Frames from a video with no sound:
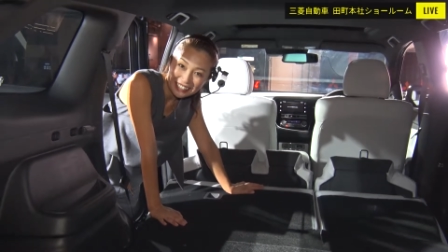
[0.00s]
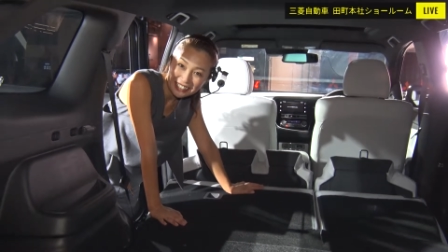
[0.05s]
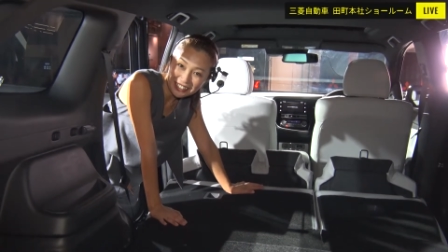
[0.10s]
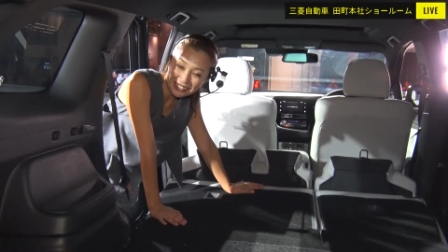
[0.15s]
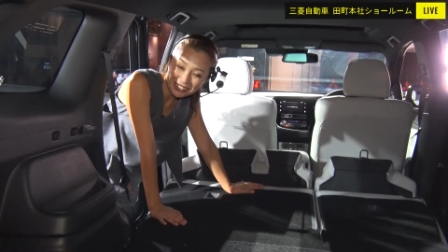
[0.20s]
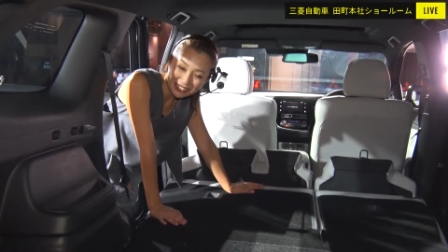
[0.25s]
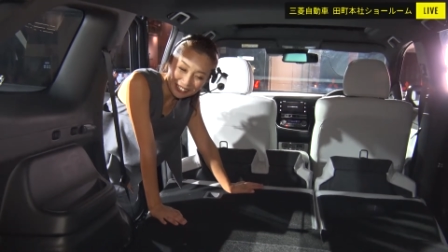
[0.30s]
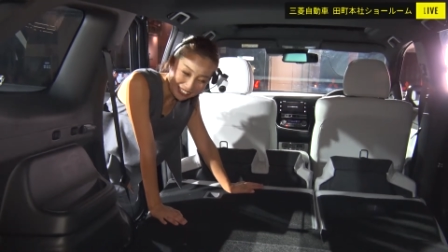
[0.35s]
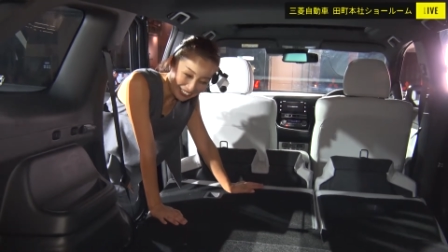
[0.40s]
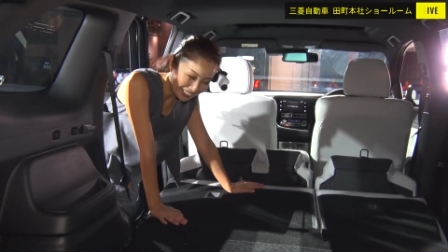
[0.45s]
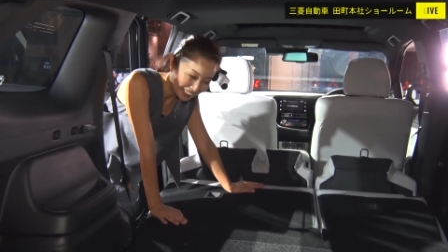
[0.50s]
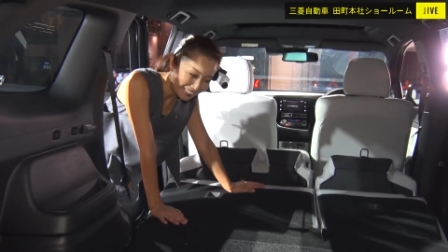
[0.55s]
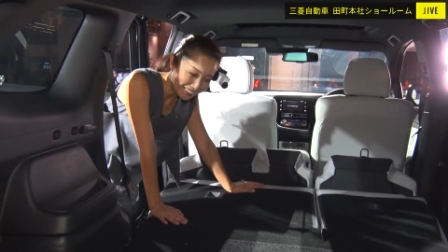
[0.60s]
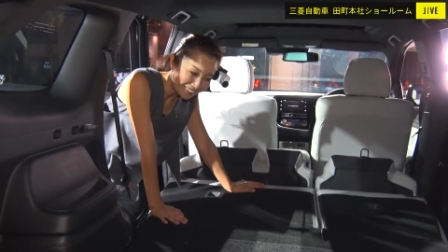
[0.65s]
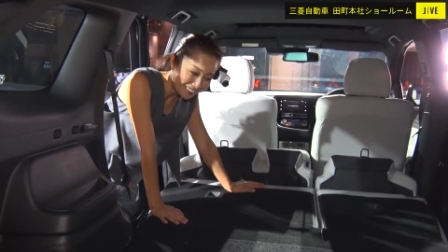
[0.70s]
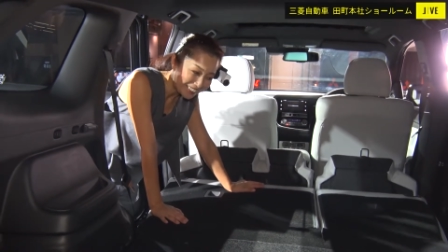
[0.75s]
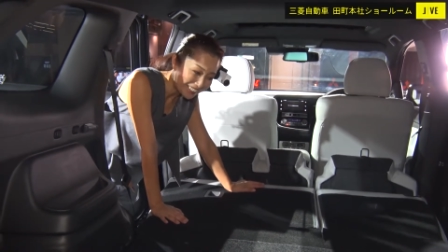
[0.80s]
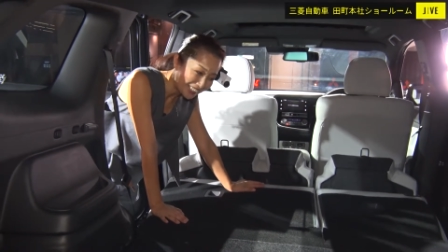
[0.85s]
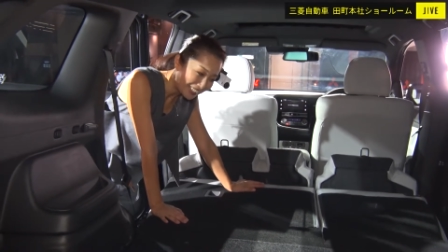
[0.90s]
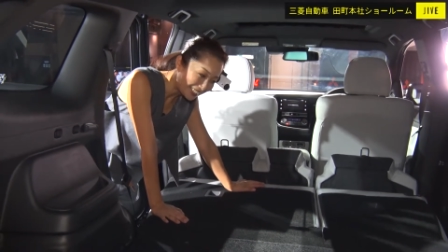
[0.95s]
ちょっと
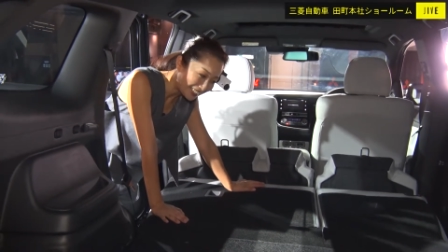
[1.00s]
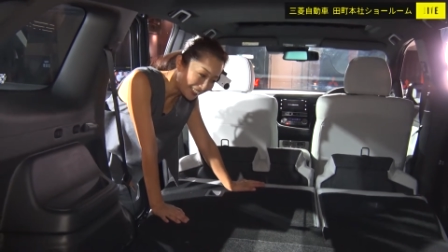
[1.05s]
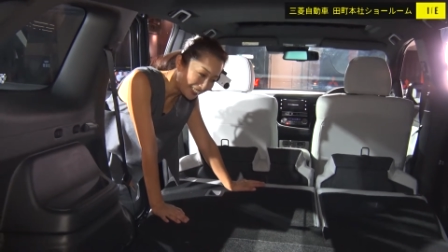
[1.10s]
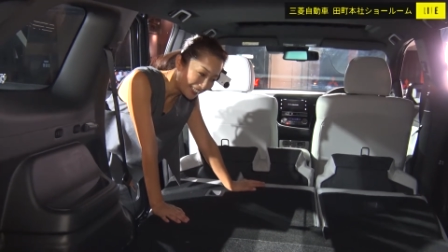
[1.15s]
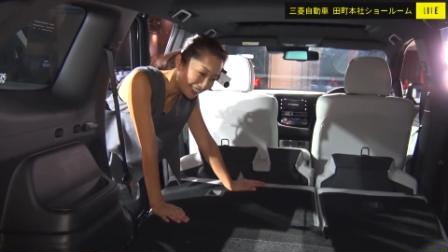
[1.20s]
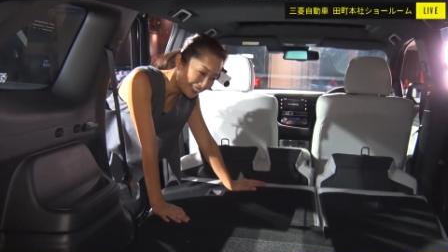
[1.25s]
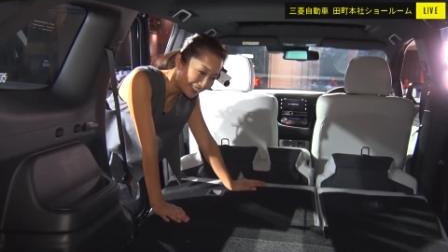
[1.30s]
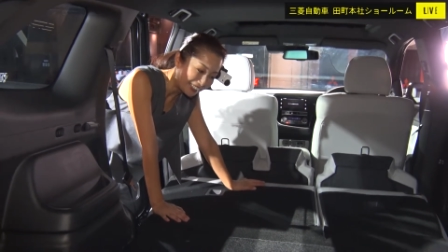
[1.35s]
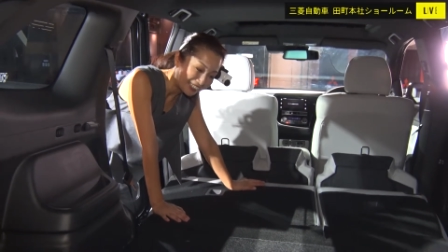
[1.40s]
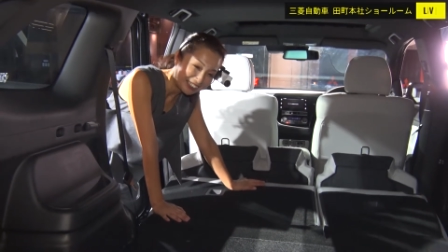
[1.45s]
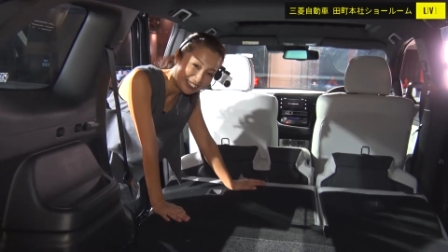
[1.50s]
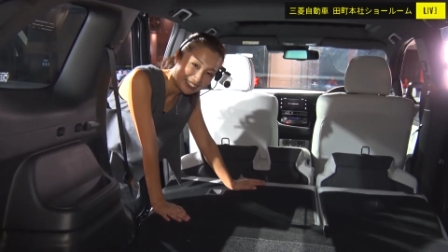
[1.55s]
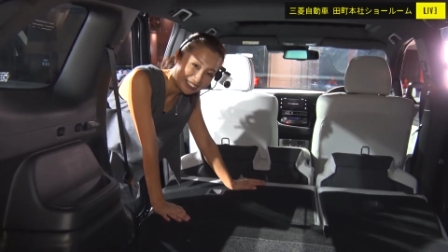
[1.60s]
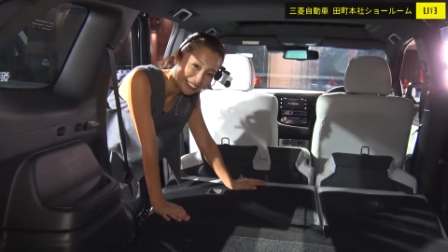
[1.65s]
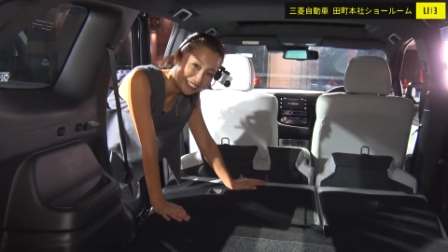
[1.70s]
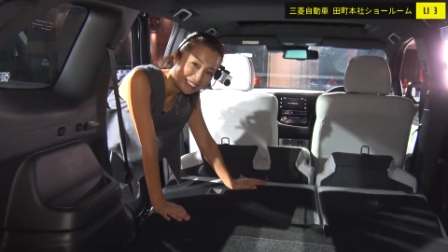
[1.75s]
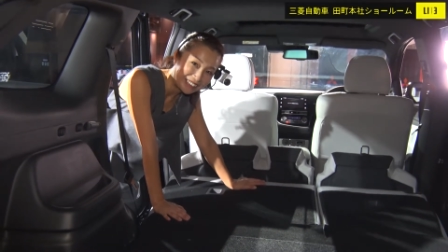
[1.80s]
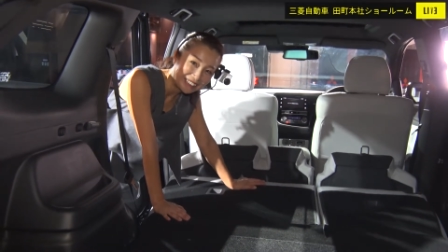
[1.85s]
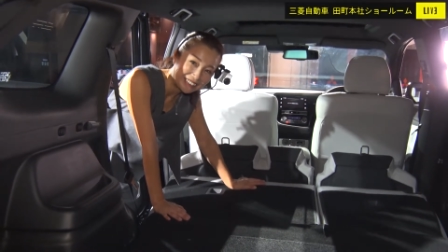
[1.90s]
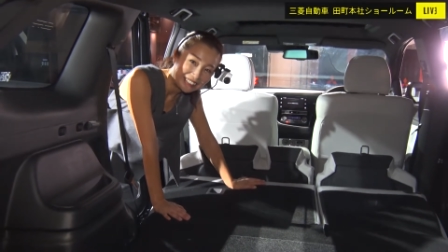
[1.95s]
私は残念ながら
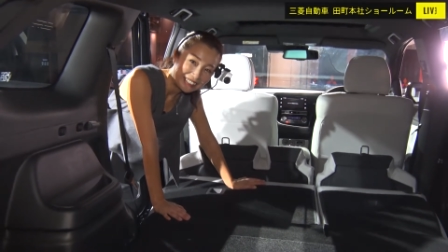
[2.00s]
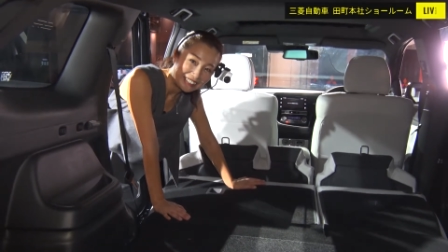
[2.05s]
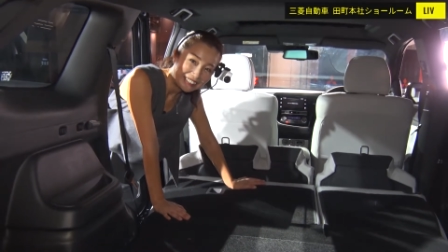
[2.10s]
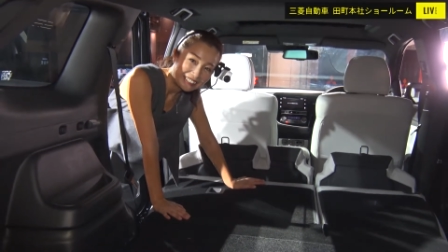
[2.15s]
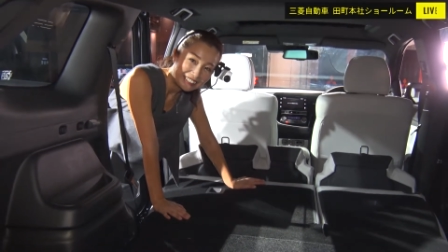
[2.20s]
今日